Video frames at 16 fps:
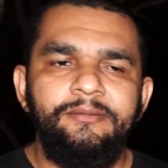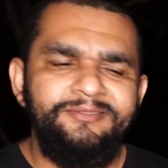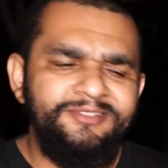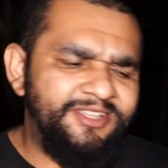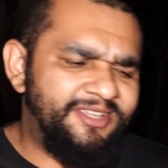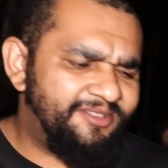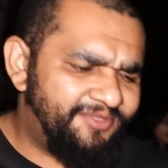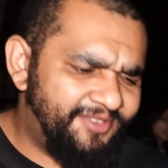
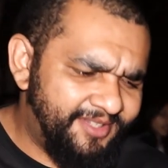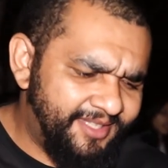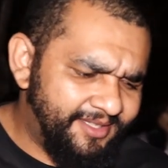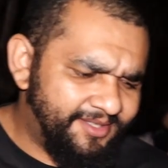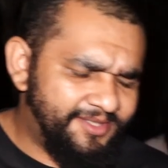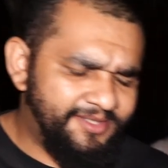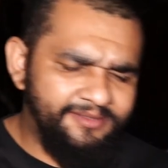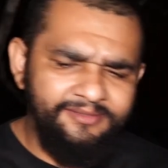
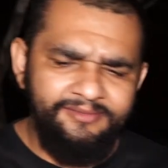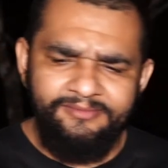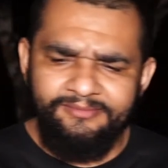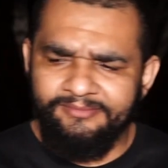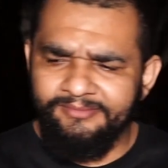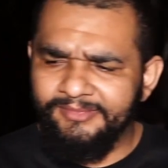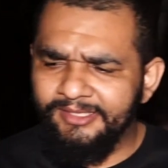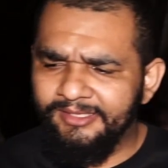Dívidas,
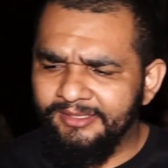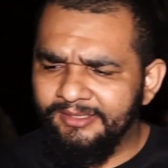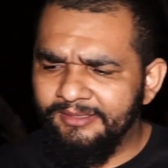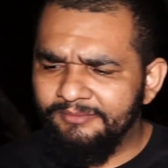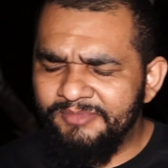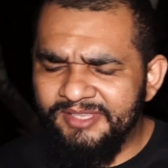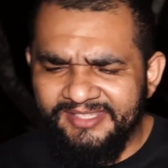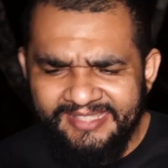
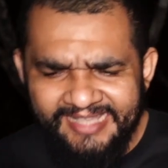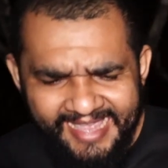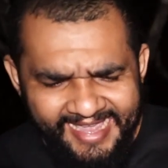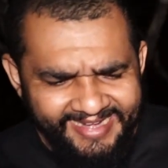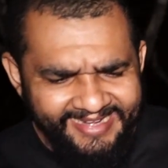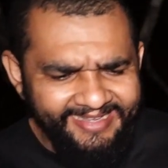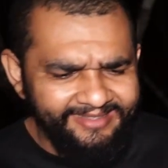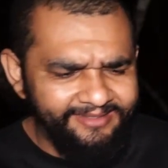
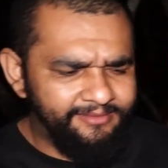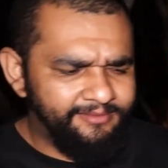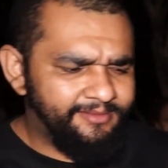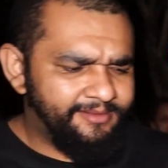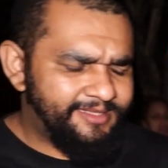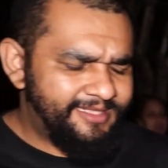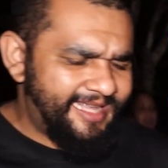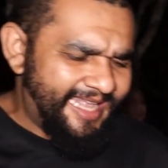miséria,
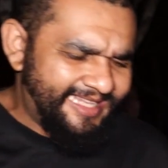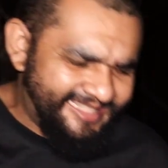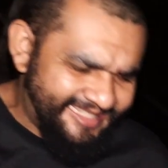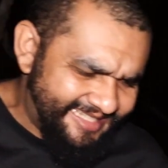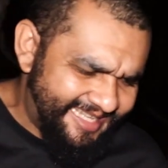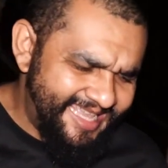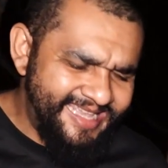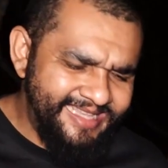
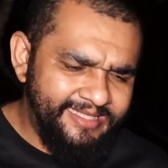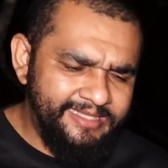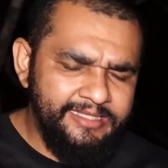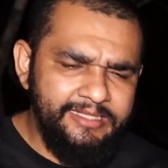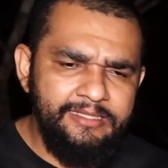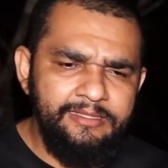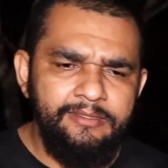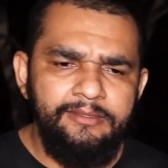
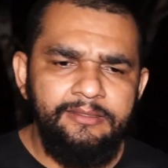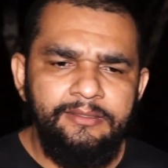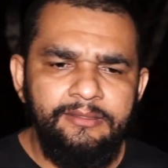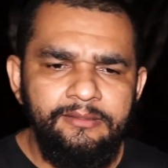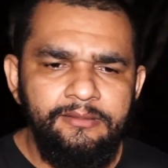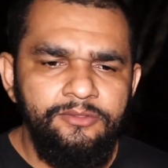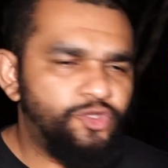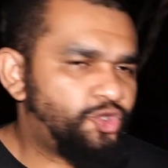escassez.
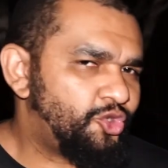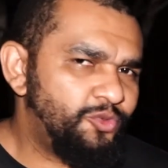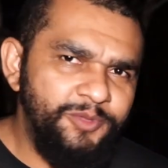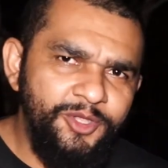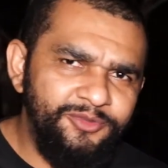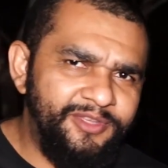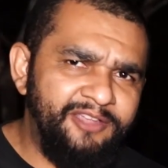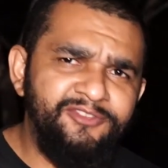
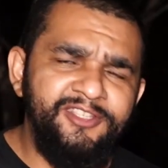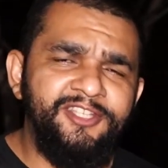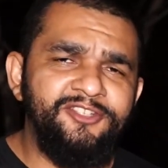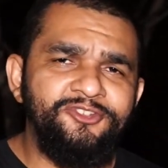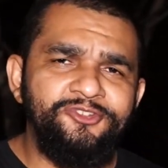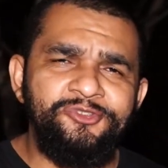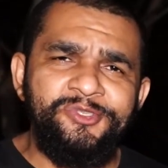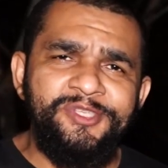Sumiu da vida
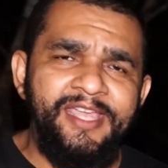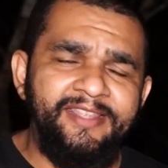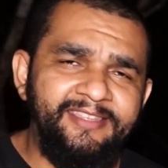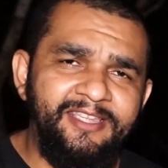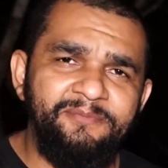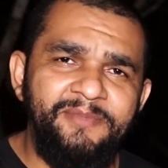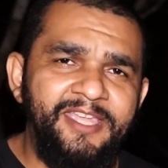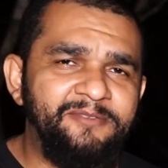de José
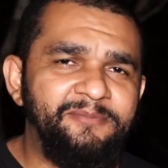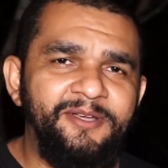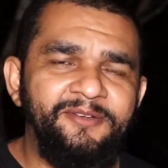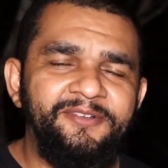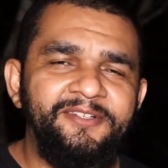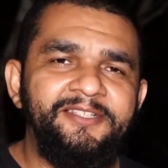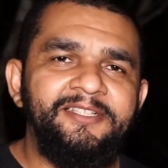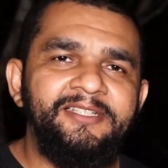também,
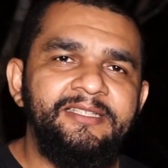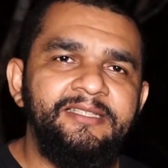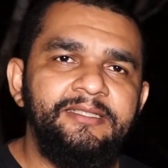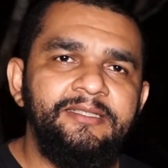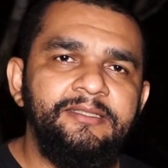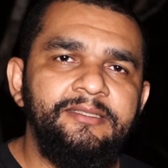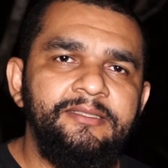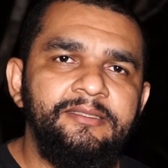irmão.
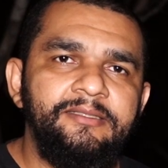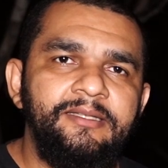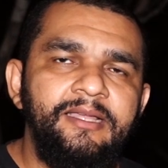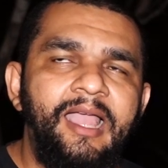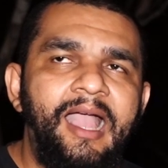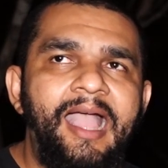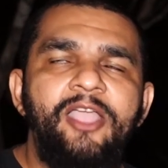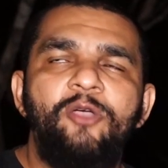
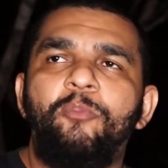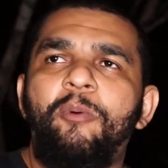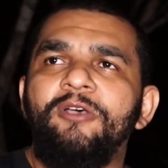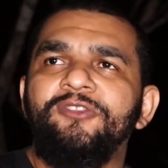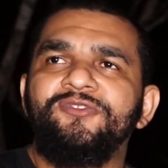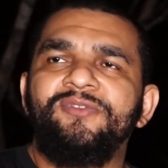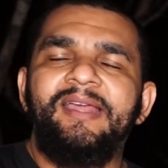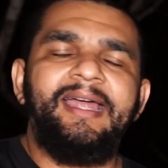Aí eu
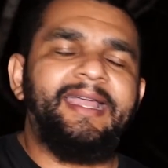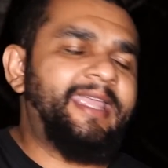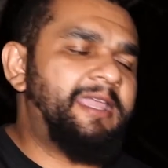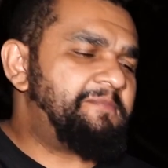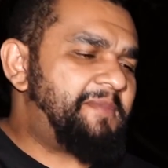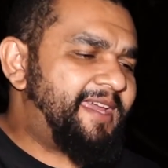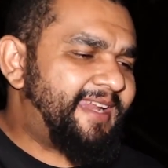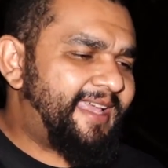posso falar
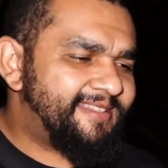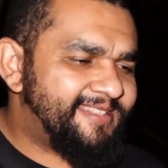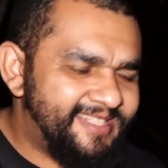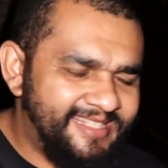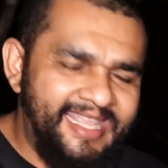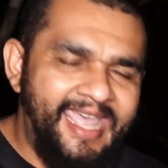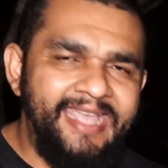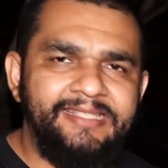que
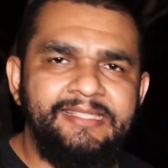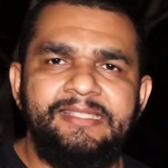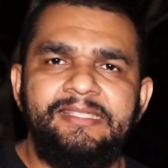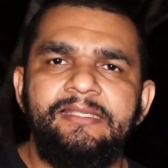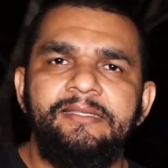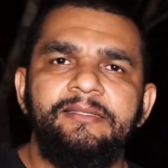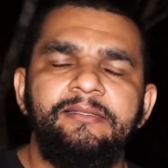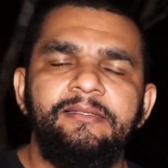Manassés